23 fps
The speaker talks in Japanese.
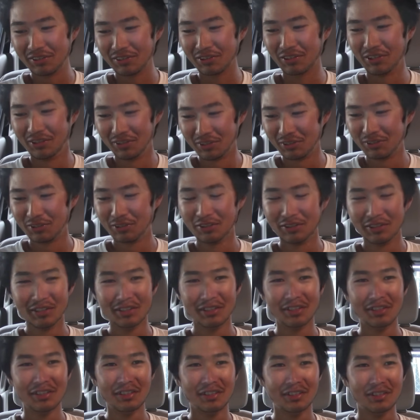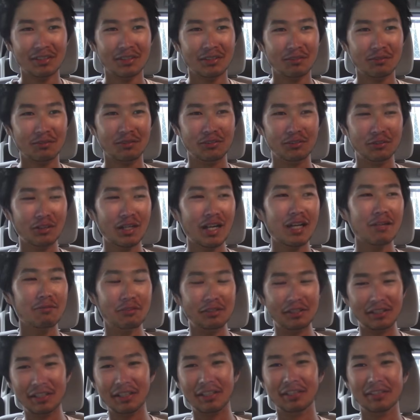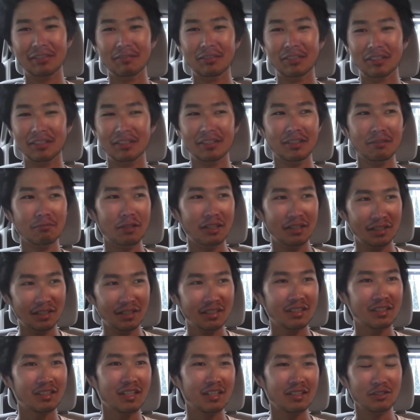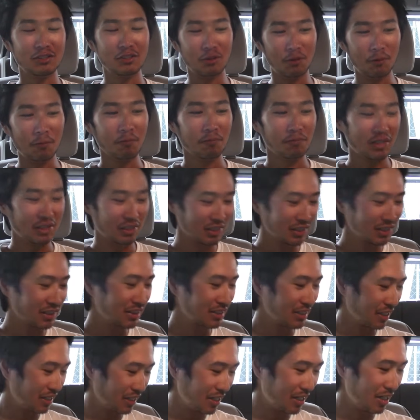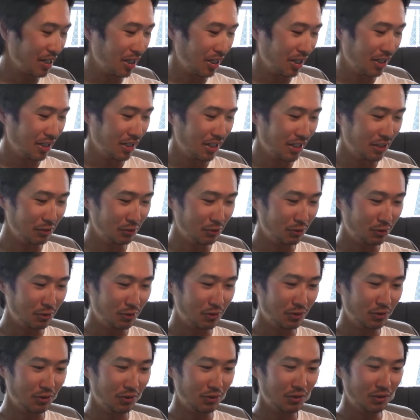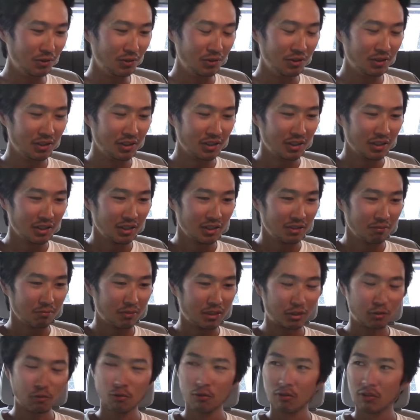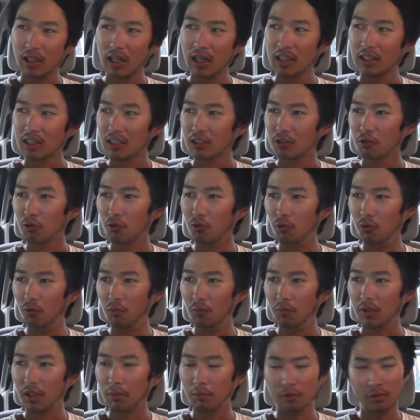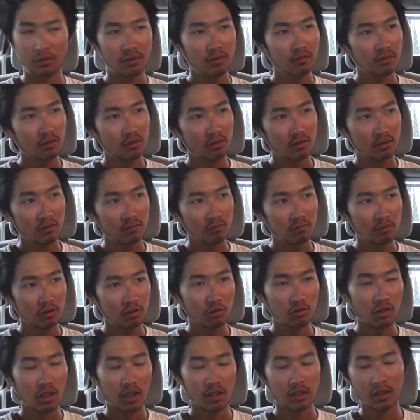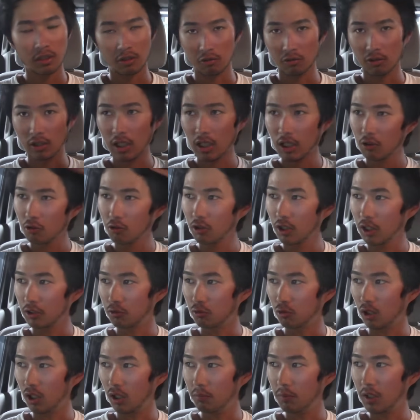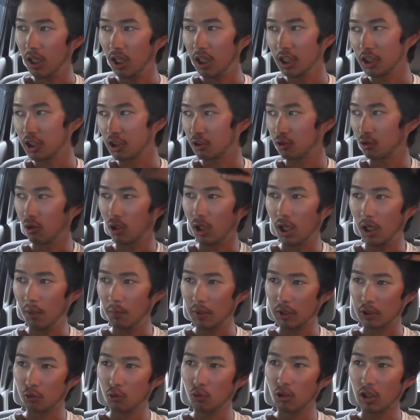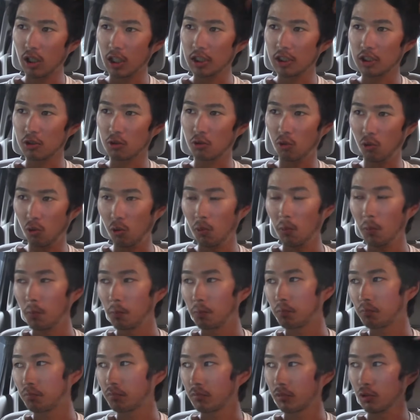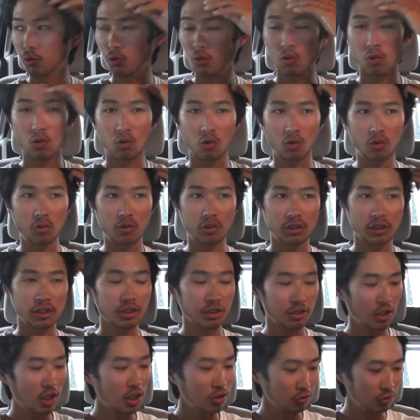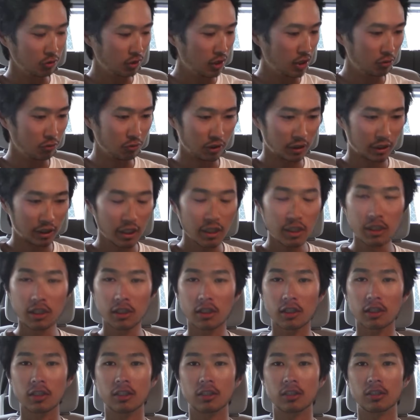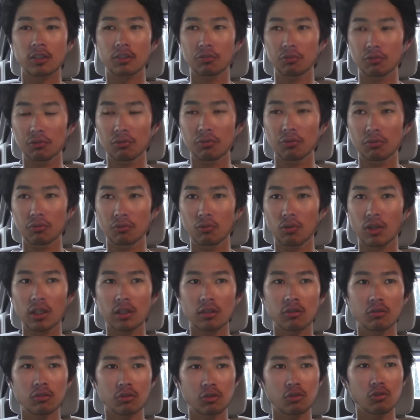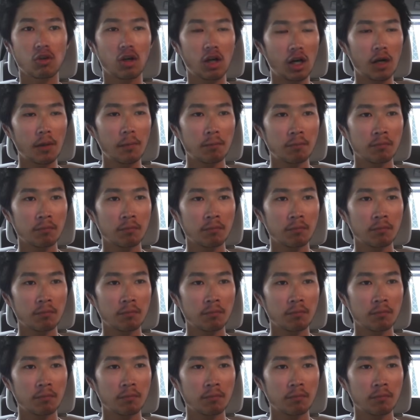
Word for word: ちょっとドライブにね今出てたんですよで出てたらあのー、まあ、東海地方多分、まあ、よくわかんないけど名古屋とか、まあ、愛知とか、まあ、東海地方の方にあるあの元気っていうドラッグストア、